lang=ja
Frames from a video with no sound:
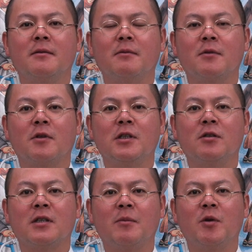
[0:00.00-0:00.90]
あ本当に
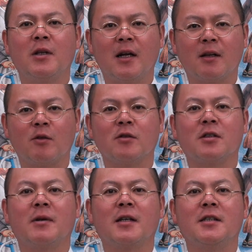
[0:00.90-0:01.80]
13秒7という
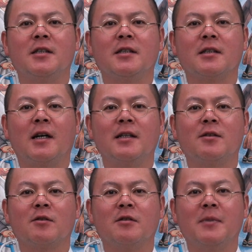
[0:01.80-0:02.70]
素晴らしい快
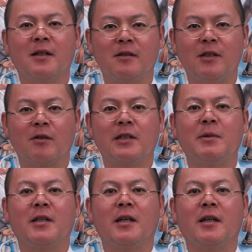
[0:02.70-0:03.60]
速まくりを決
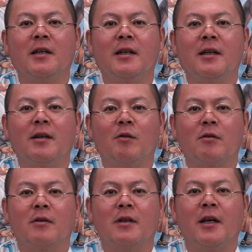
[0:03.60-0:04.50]
めておっ
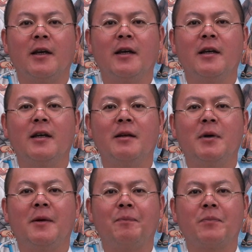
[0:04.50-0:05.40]
て、えー、
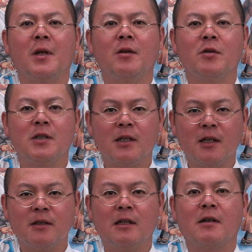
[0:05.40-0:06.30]
まあ吉田
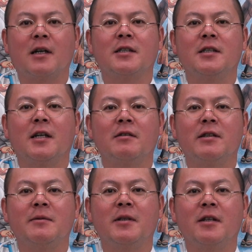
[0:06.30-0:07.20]
拓也は勝ち上がり
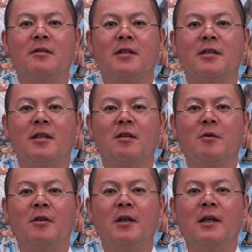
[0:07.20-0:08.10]
は決めてるんですけれど
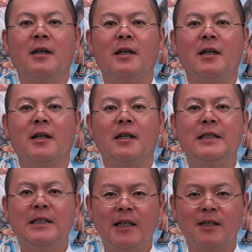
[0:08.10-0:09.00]
も、
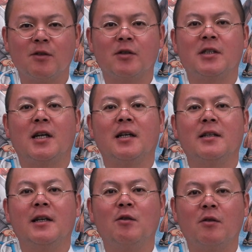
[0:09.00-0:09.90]
えー、いいレースをし
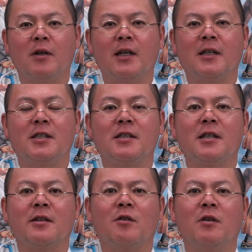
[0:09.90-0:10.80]
たけど、えー、新
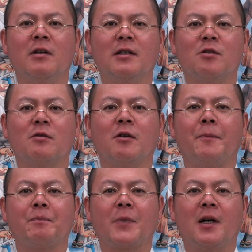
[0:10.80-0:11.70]
山恭平はちょっ
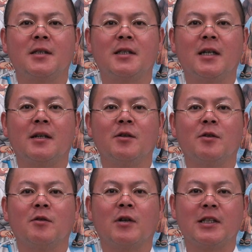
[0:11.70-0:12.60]
と勝ち上がり
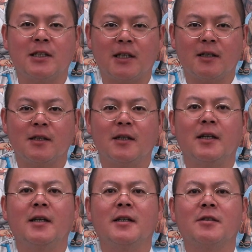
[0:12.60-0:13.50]
を逃した、
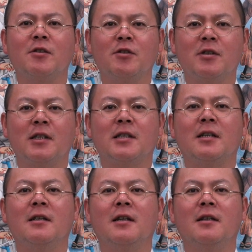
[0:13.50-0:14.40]
えー、少しそういった
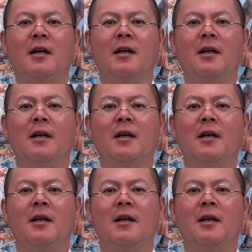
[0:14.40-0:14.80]
残念な